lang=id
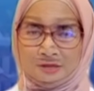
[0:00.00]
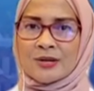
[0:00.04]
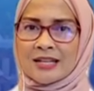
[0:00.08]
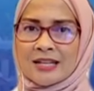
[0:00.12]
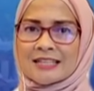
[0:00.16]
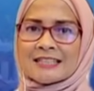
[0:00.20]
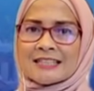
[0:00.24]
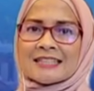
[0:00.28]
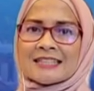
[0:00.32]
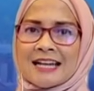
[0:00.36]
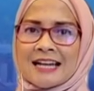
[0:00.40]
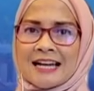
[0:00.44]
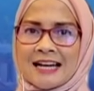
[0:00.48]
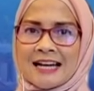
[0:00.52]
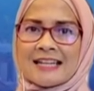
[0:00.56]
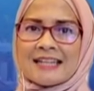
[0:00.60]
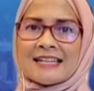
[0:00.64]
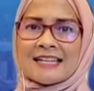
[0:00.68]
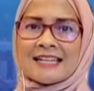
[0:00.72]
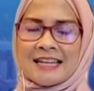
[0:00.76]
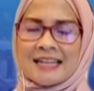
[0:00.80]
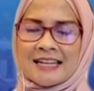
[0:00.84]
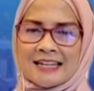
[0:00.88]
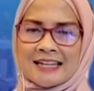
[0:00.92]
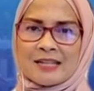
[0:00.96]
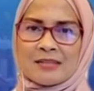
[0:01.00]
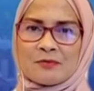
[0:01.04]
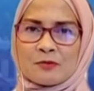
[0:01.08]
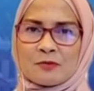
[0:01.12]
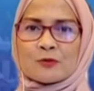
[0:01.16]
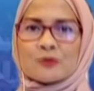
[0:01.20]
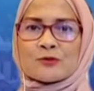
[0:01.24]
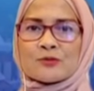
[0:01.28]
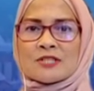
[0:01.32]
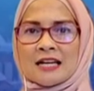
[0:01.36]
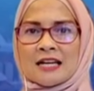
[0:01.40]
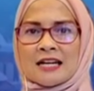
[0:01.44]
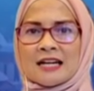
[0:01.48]
surat keterangan dari
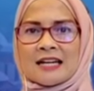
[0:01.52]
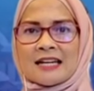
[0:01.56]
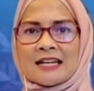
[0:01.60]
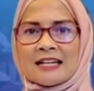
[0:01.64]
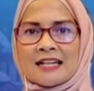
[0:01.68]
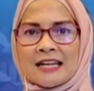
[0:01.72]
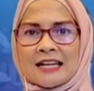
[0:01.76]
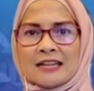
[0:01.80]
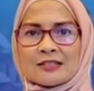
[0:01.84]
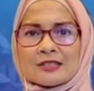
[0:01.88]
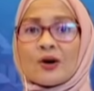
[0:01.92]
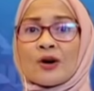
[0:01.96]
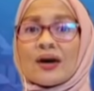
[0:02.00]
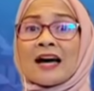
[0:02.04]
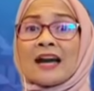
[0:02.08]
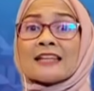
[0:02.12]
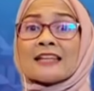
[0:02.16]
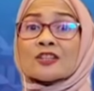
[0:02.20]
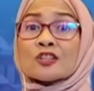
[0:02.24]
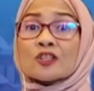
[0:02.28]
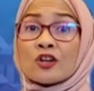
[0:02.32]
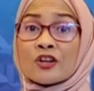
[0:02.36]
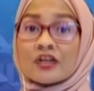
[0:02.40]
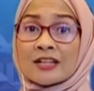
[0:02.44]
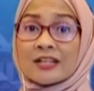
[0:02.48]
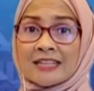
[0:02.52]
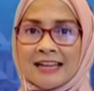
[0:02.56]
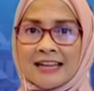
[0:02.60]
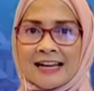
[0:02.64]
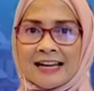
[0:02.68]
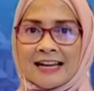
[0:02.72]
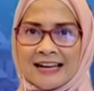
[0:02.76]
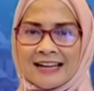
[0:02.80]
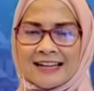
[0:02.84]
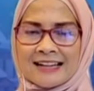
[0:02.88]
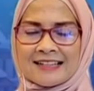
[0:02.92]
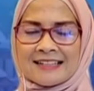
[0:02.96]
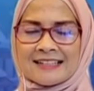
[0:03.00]
perusahaan atau
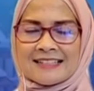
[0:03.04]
kantornya.